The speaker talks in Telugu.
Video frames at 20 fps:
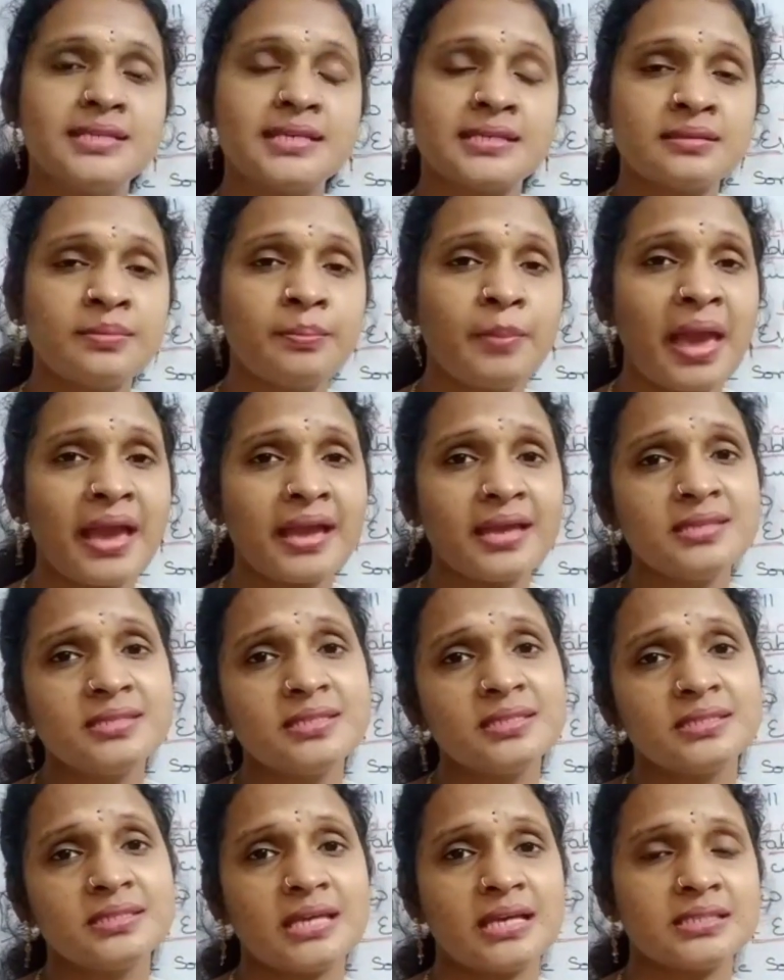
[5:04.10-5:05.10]
చేస్తాం
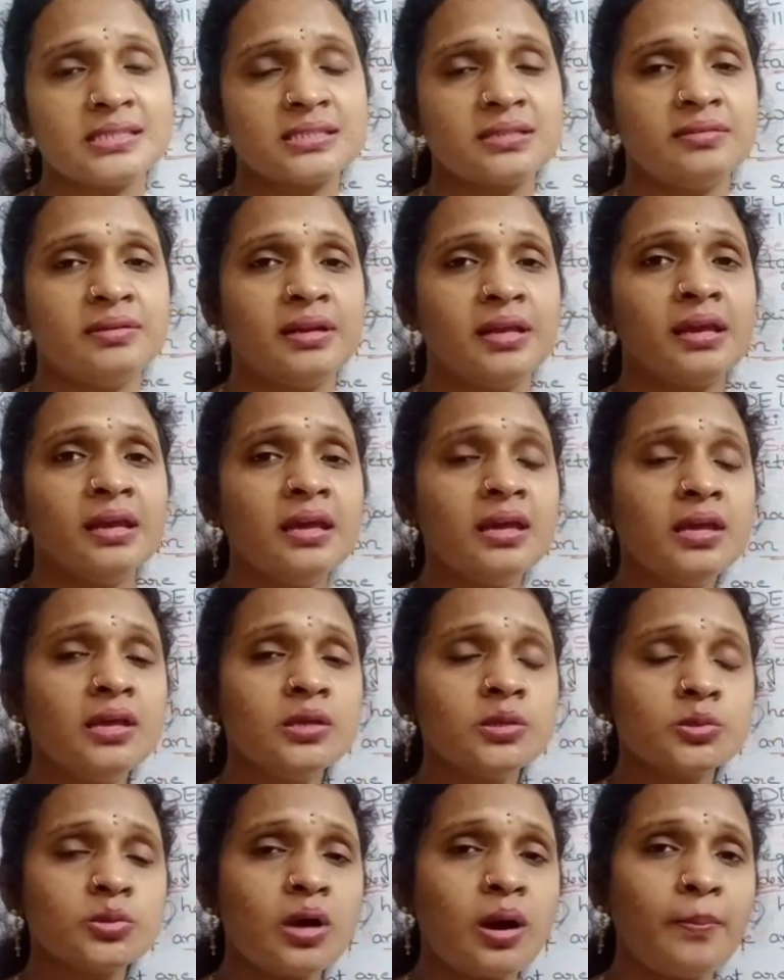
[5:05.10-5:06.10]
ప్యాకేజింగ్ చేస్తామండి
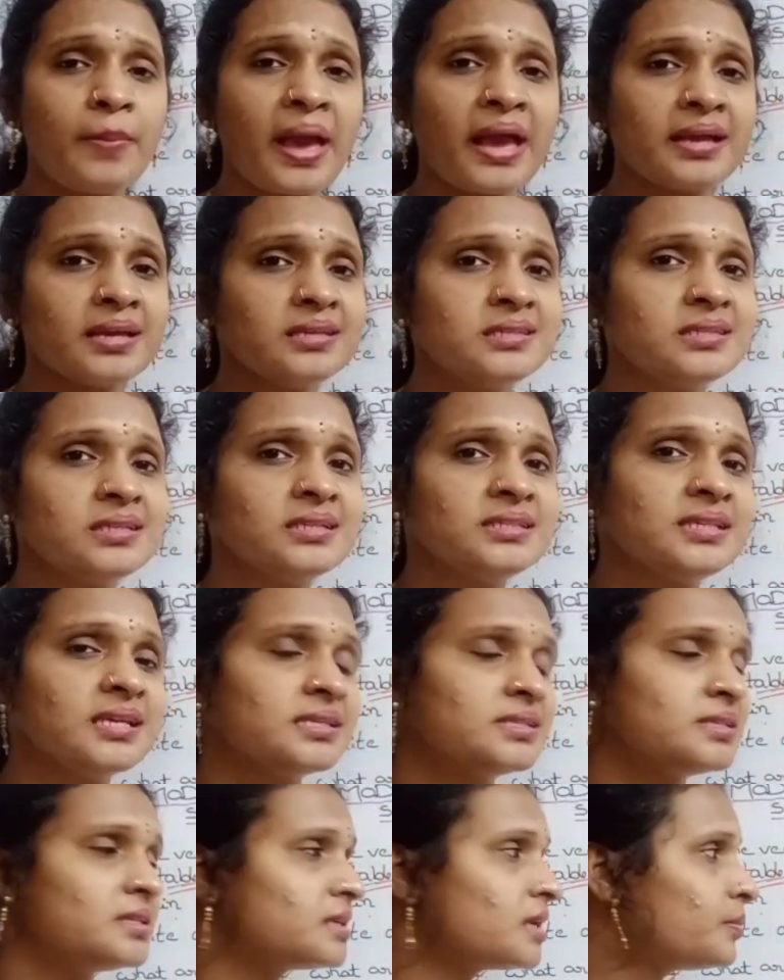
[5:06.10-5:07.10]
సో ఆ ప్యాకేజింగ్
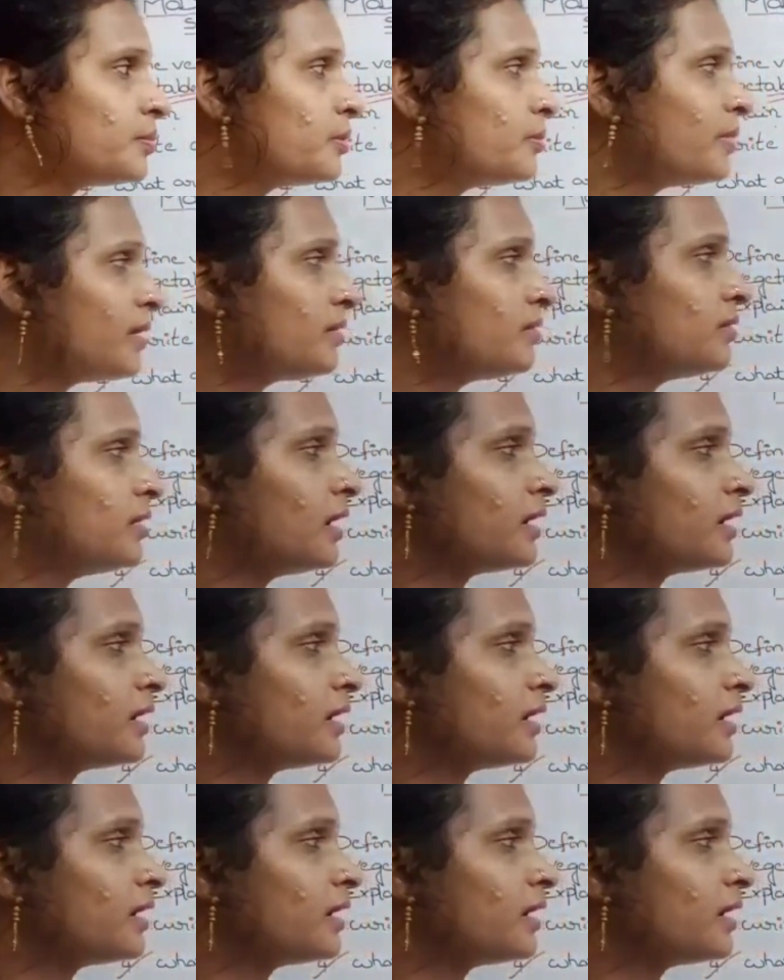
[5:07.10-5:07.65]
చేసేటప్పుడు మనం